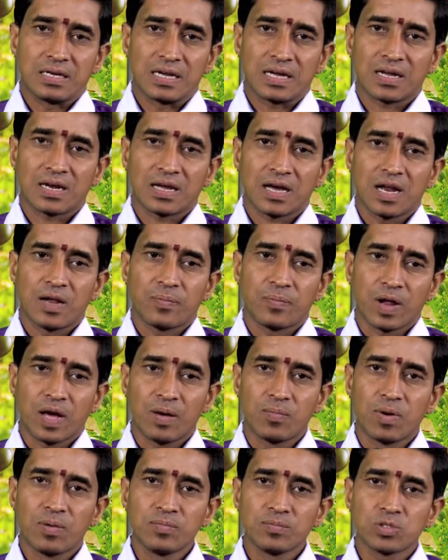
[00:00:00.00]
రకరకాల
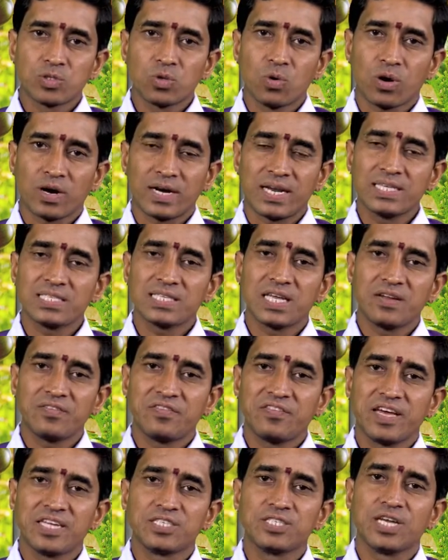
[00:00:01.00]
ప్రాబ్లమ్స్ ఒకటేసారి
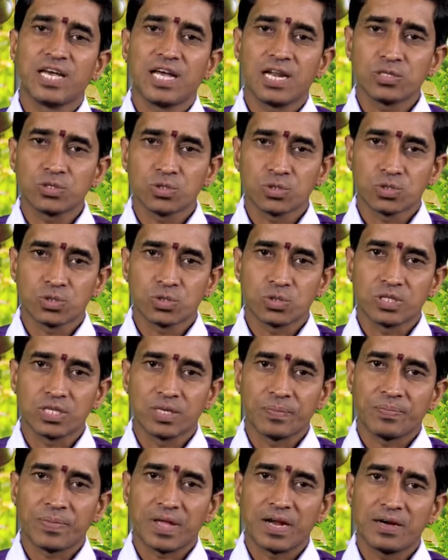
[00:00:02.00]
ఫేస్ చేయాల్సి
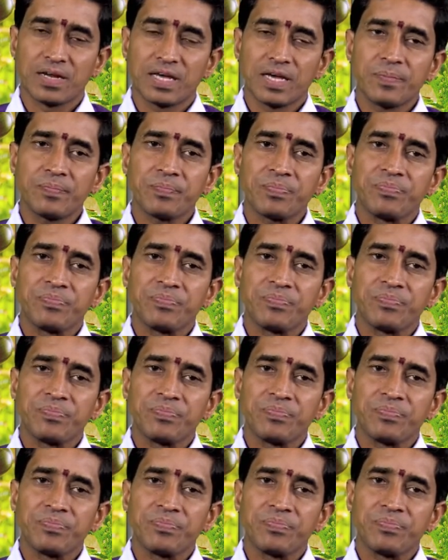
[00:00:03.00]
వస్తుంది అంటే